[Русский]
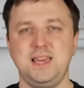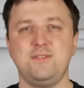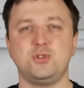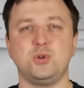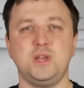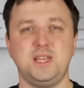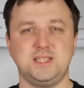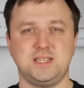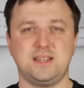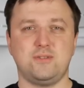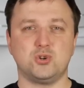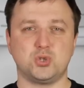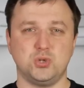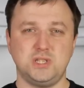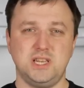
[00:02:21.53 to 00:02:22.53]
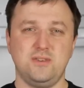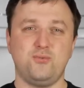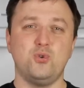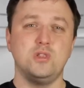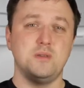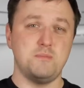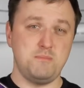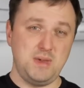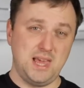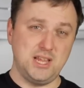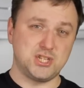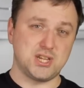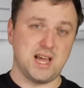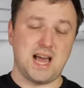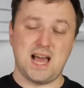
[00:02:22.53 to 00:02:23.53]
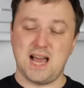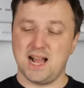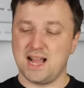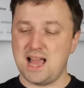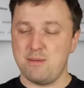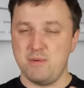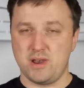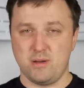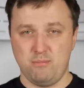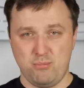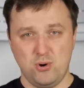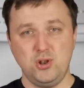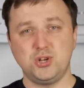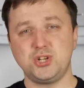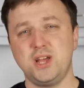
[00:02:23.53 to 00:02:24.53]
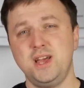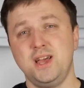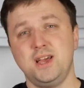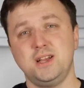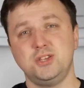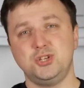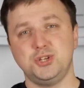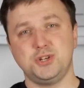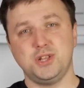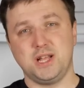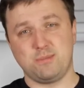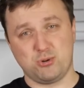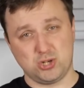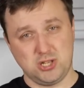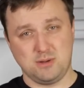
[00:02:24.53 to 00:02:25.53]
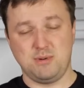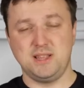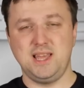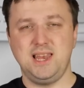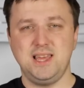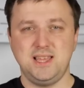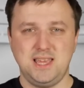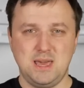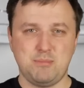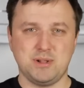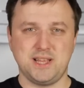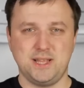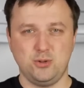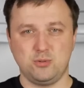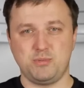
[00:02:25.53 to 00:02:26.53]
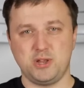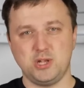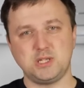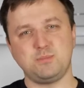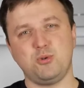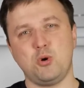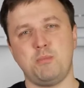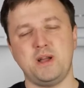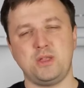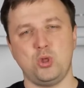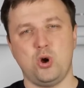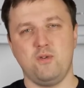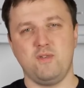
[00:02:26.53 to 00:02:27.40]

И в итоге из-за того, что телефон меньше, а камера больше, чехлы от прошлых моделей не подойдут, придется покупать